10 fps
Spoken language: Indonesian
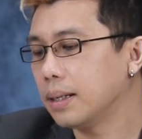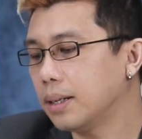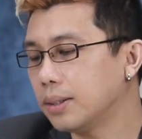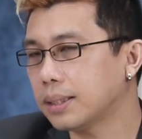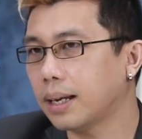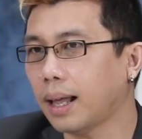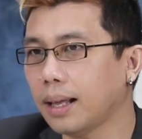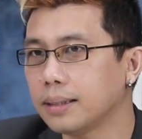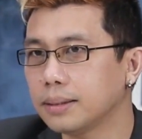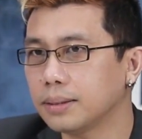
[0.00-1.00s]
Kalau
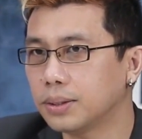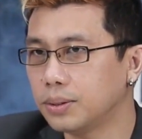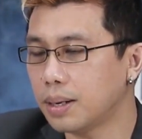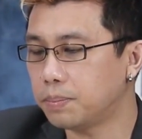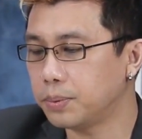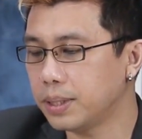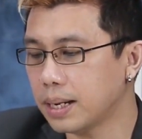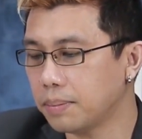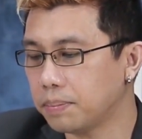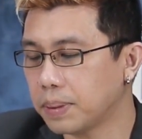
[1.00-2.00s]
saya sudah
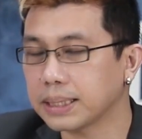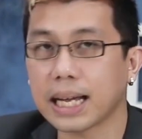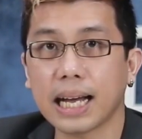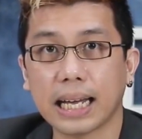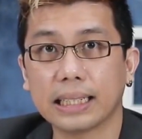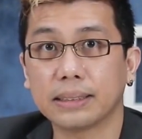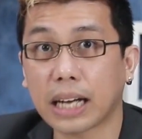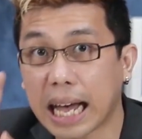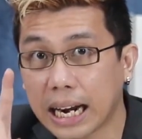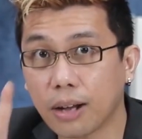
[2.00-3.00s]
punya pasangan,
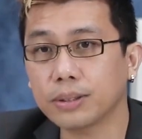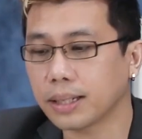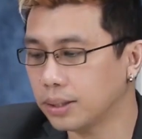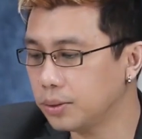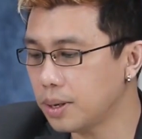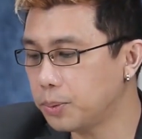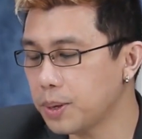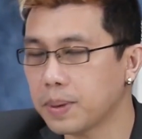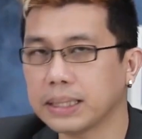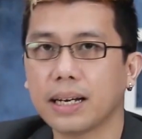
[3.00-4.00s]
kalau saya sudah
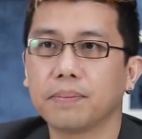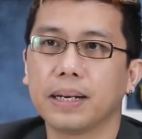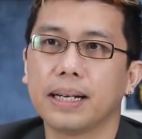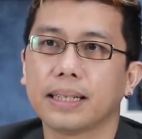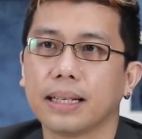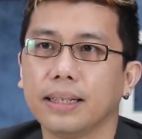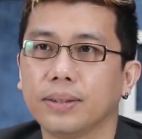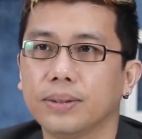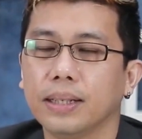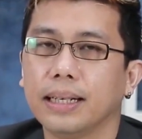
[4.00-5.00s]
punya pasangan pada saat
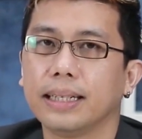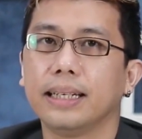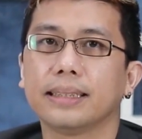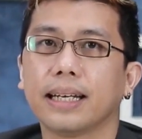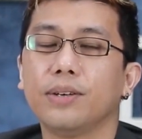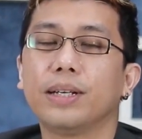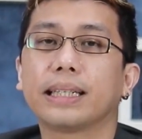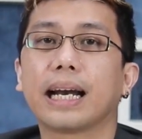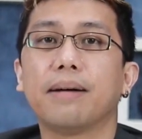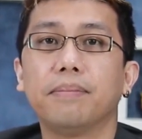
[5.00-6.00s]
itu, ya saya
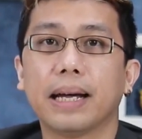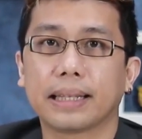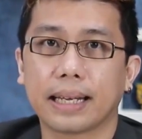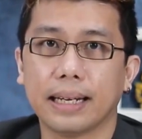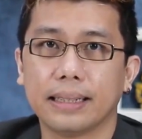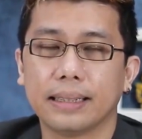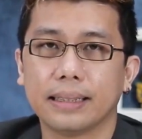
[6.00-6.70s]
udah terlambat kan.